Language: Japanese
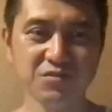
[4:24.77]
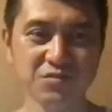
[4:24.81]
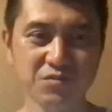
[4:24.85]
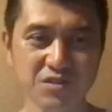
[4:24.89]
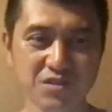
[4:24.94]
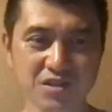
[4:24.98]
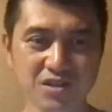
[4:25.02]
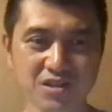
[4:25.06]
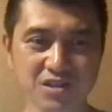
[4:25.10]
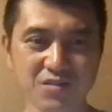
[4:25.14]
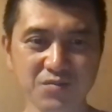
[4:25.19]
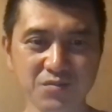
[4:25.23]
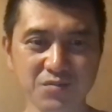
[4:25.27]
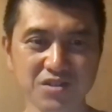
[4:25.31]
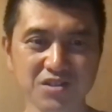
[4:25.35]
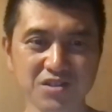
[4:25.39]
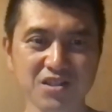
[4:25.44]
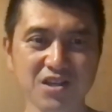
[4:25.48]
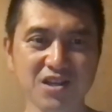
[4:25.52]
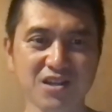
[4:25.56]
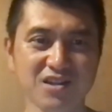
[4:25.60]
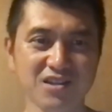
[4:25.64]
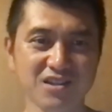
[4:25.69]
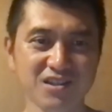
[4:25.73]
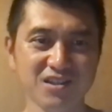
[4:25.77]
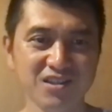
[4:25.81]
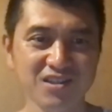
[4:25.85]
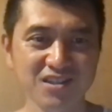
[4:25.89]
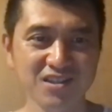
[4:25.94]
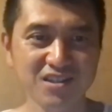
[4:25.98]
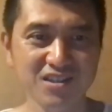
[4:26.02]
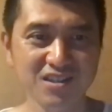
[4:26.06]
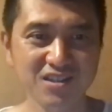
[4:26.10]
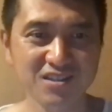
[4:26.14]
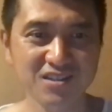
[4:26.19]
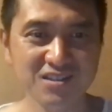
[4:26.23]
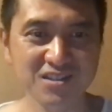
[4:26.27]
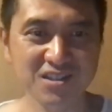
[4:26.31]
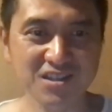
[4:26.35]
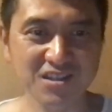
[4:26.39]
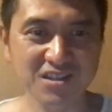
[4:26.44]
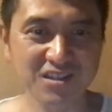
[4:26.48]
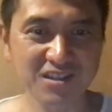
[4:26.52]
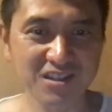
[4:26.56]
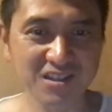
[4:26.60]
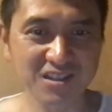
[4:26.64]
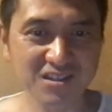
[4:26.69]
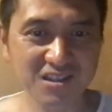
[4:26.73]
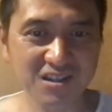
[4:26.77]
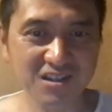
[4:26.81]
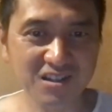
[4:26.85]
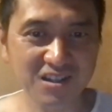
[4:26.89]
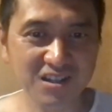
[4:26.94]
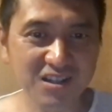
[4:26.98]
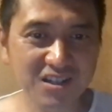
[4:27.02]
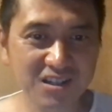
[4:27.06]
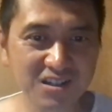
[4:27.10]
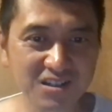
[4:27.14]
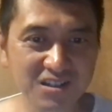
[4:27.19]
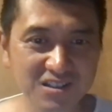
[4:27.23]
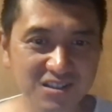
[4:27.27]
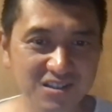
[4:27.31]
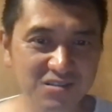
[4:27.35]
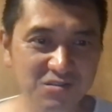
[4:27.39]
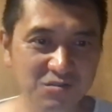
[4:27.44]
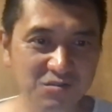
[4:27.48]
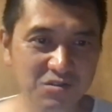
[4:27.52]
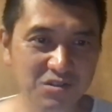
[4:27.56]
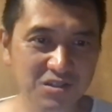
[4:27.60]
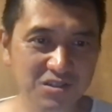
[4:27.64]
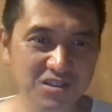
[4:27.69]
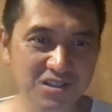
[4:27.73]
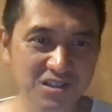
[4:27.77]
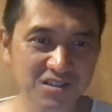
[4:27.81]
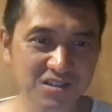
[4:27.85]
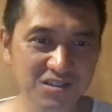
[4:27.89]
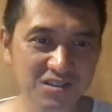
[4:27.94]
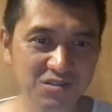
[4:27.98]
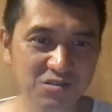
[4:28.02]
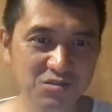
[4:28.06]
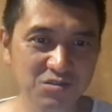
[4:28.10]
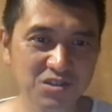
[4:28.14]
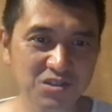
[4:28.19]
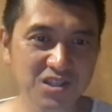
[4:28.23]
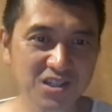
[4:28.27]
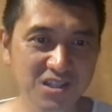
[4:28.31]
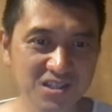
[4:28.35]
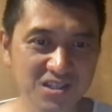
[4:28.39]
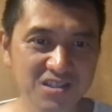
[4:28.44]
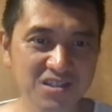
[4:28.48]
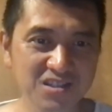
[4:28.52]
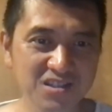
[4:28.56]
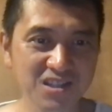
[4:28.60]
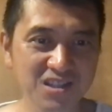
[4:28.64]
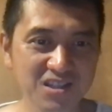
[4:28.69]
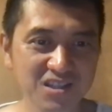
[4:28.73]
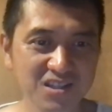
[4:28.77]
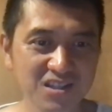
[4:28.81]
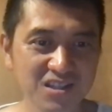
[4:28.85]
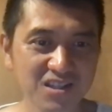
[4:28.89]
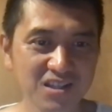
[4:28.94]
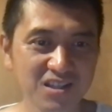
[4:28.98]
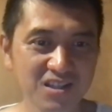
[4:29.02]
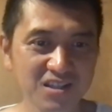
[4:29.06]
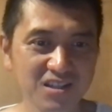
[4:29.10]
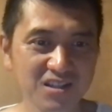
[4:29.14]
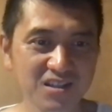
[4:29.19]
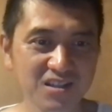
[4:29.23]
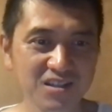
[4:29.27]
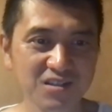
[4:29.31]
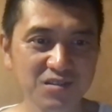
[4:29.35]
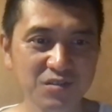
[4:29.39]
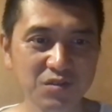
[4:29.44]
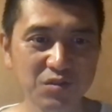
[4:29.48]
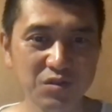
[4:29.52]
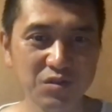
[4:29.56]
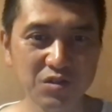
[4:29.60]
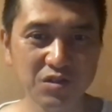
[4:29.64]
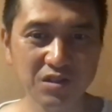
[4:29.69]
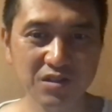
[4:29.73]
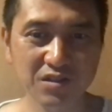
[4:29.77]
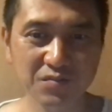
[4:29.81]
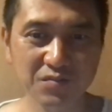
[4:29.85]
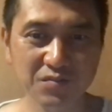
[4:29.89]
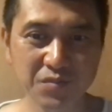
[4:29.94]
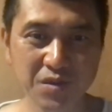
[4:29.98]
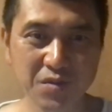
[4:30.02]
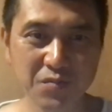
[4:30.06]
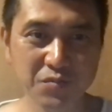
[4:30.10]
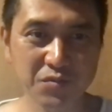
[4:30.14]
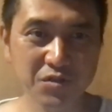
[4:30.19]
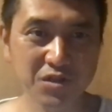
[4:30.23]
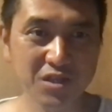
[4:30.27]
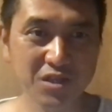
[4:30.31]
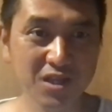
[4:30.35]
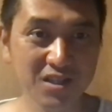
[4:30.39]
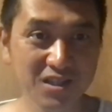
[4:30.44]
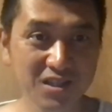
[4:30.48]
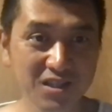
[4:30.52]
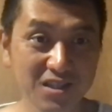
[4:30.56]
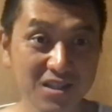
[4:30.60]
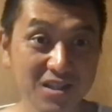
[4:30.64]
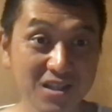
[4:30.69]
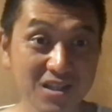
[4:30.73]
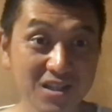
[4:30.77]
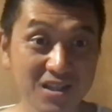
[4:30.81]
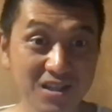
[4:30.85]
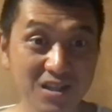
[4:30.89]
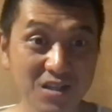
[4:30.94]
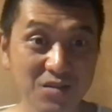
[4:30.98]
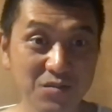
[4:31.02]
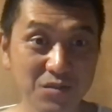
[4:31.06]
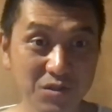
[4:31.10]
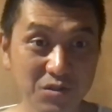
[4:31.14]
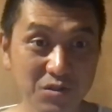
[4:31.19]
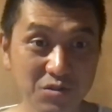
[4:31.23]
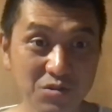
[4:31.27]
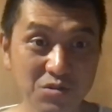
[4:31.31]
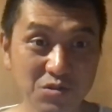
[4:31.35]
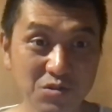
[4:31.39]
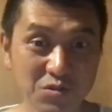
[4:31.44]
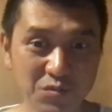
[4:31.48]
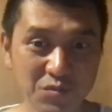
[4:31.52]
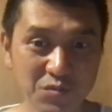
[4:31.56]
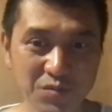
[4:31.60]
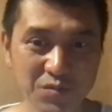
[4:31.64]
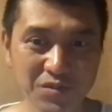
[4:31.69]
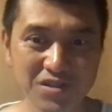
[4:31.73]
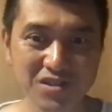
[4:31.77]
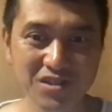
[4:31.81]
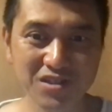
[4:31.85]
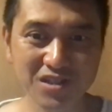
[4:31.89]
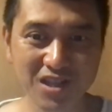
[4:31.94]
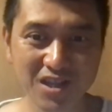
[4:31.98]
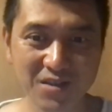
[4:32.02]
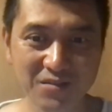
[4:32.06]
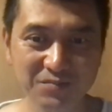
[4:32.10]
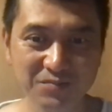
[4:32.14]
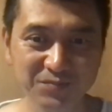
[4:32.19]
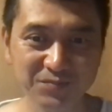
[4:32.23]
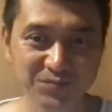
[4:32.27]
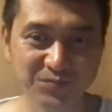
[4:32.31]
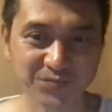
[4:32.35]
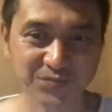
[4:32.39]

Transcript: わかりました、はい。ぜひね、だから、お母さんとしてですね、えー、まあ、向き合っていただければと思いますね。